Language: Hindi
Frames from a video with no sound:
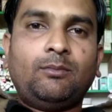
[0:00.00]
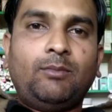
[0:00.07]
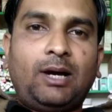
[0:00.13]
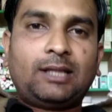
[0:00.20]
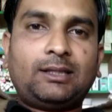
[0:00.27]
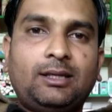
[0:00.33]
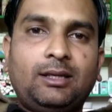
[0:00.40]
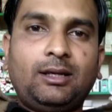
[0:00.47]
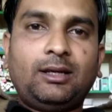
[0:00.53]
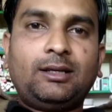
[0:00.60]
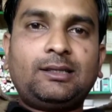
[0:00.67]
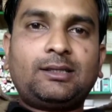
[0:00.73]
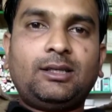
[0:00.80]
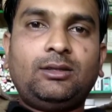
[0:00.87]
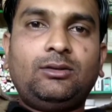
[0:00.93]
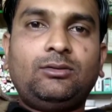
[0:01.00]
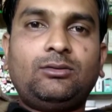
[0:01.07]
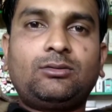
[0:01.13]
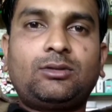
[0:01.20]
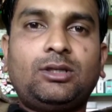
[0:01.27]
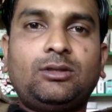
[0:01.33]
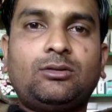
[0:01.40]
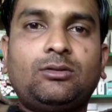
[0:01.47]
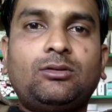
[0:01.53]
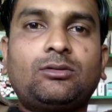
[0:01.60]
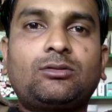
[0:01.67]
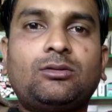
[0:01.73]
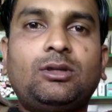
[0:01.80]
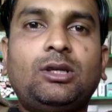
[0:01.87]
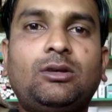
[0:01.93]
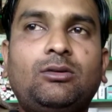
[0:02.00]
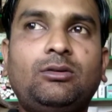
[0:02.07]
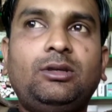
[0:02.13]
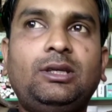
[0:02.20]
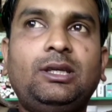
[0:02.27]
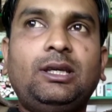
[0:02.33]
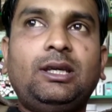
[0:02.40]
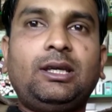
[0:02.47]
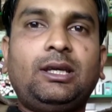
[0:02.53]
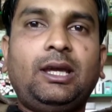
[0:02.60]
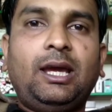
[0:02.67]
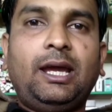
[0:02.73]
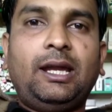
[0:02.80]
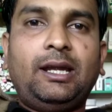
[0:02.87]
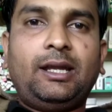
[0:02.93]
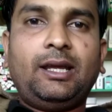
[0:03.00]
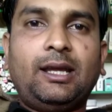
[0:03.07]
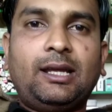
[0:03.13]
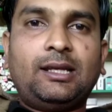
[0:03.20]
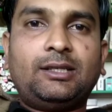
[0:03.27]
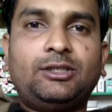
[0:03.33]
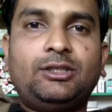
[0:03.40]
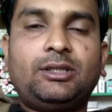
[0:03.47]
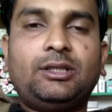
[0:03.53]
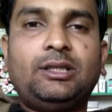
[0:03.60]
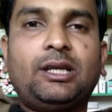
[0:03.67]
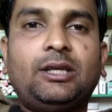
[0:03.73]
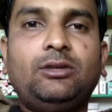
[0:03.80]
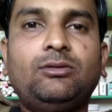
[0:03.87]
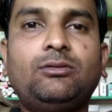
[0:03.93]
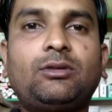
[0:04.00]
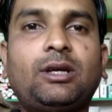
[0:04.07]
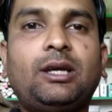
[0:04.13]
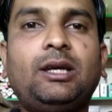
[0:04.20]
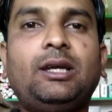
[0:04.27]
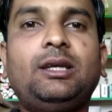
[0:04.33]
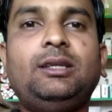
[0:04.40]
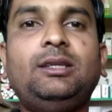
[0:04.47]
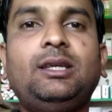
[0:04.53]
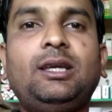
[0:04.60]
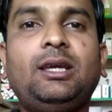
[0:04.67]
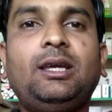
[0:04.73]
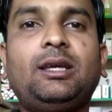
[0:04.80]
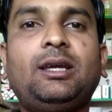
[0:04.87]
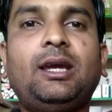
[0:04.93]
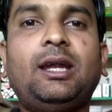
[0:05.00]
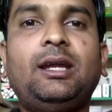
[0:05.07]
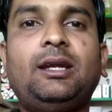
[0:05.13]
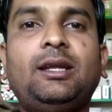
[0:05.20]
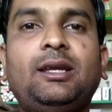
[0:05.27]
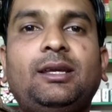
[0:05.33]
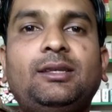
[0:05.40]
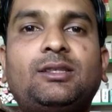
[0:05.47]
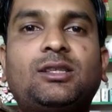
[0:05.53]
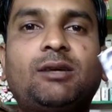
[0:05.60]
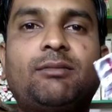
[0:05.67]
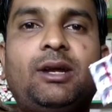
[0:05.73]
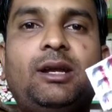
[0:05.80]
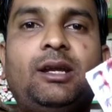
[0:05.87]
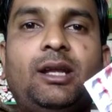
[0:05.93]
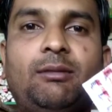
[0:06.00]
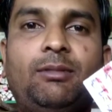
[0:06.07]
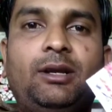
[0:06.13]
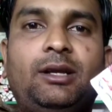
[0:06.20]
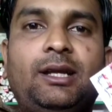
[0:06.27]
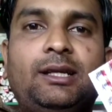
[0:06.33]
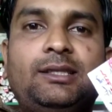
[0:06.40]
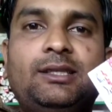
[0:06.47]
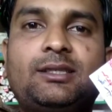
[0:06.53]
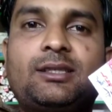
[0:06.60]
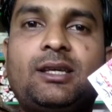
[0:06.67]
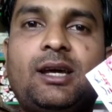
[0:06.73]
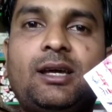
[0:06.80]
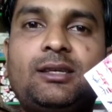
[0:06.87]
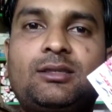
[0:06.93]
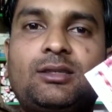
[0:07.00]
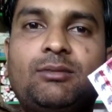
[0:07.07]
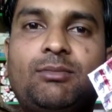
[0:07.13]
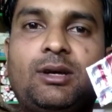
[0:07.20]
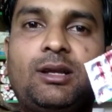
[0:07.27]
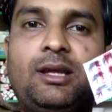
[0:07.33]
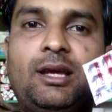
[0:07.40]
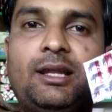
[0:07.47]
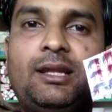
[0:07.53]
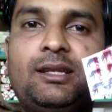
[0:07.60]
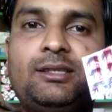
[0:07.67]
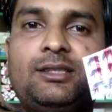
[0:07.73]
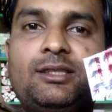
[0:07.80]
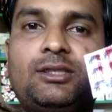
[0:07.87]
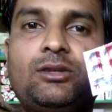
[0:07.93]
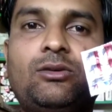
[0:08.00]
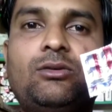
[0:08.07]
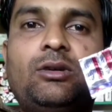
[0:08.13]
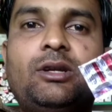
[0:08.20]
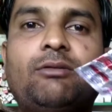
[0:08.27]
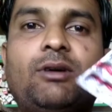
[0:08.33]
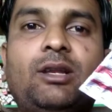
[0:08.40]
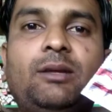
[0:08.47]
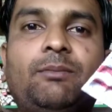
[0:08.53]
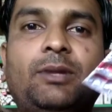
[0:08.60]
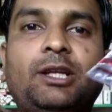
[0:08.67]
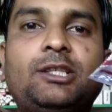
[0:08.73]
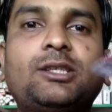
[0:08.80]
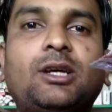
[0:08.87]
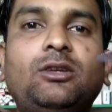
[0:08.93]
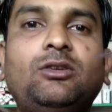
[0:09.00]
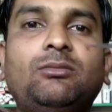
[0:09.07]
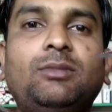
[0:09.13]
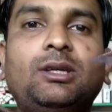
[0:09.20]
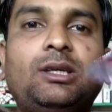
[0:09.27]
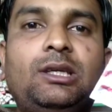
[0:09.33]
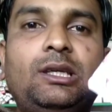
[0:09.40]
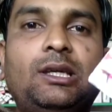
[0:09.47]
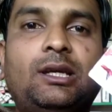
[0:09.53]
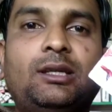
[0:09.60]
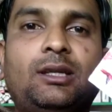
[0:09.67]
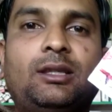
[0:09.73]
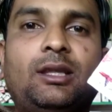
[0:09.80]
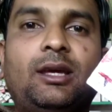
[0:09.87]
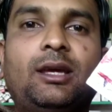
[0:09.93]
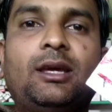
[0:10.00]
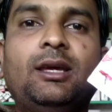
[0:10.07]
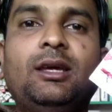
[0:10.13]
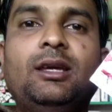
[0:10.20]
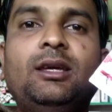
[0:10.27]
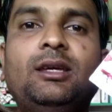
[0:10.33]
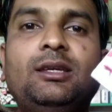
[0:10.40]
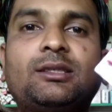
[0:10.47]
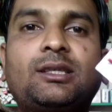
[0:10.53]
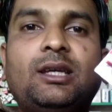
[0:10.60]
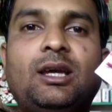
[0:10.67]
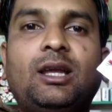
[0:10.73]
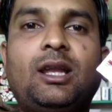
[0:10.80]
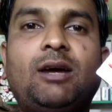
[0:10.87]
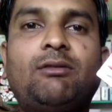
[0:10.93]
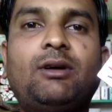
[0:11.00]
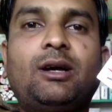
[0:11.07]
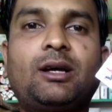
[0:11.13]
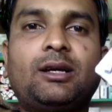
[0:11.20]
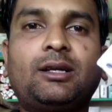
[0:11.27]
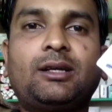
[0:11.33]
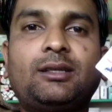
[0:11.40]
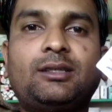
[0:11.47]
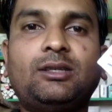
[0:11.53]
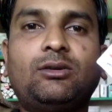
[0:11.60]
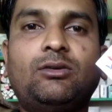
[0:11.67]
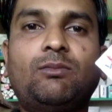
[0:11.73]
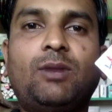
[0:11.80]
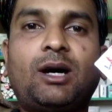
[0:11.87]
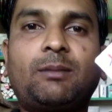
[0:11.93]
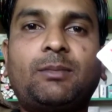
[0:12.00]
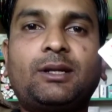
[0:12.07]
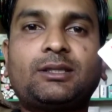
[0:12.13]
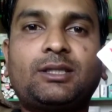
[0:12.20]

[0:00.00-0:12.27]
बात करें अगर इसके यूज़ की तो दोस्तों देखो ये एक एंटी एलर्जिक या यूँ कहे ये एक एंटी हिस्टामाइन टेबलेट है जिसका इस्तेमाल एलर्जी से होने वाली परेशानियों में किया जाता है इसके अलावा अगर किसी को बार बार